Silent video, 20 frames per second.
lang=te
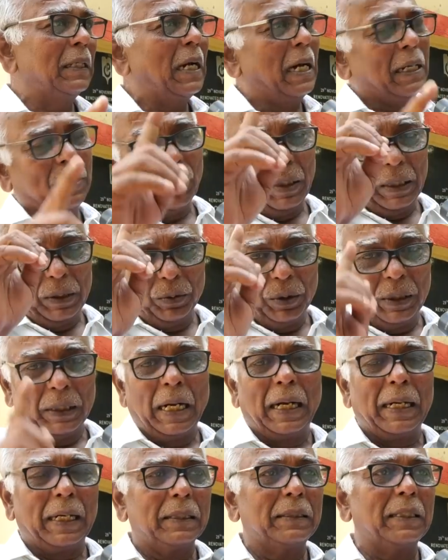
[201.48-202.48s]
అని ఒకటి ఉంది
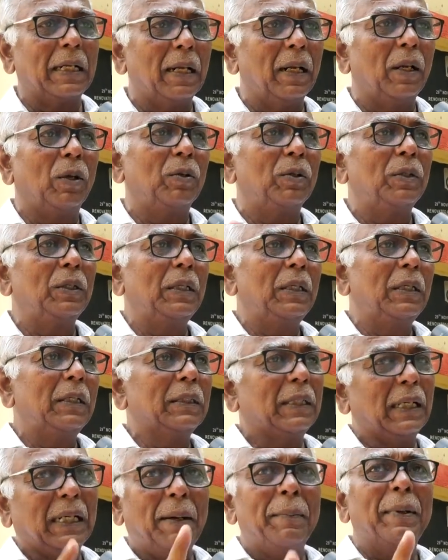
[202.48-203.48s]
అక్కడ జనంలో
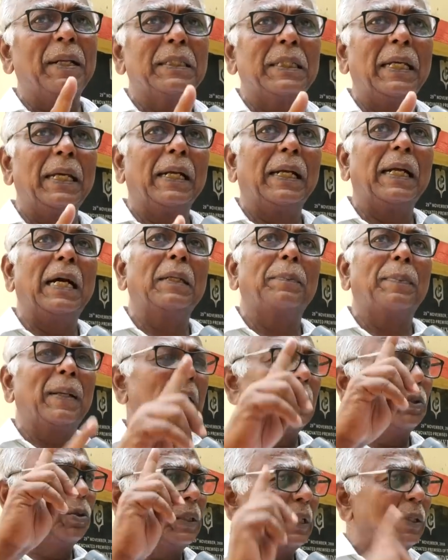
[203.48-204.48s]
తిక్క మనిషే కానీ
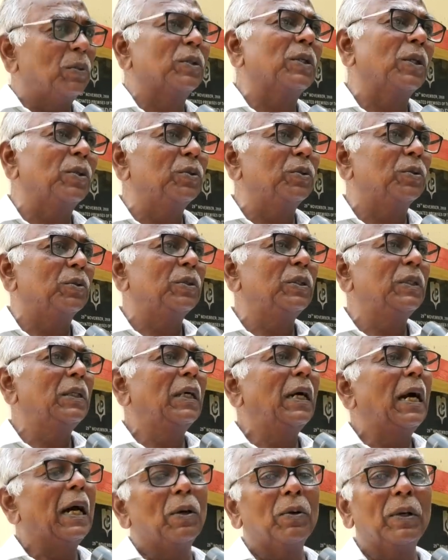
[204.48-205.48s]
ప్రజలతోటే ఉంటాడు
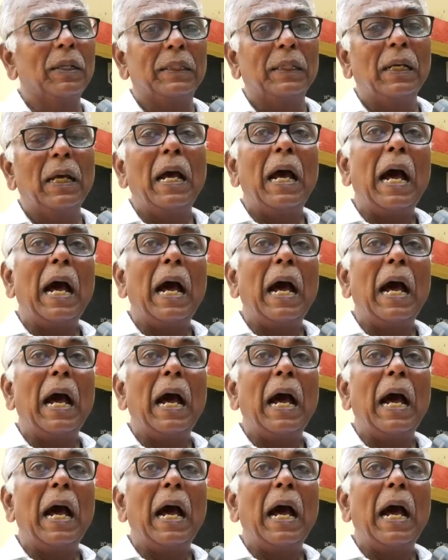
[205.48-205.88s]
అని ఉన్నది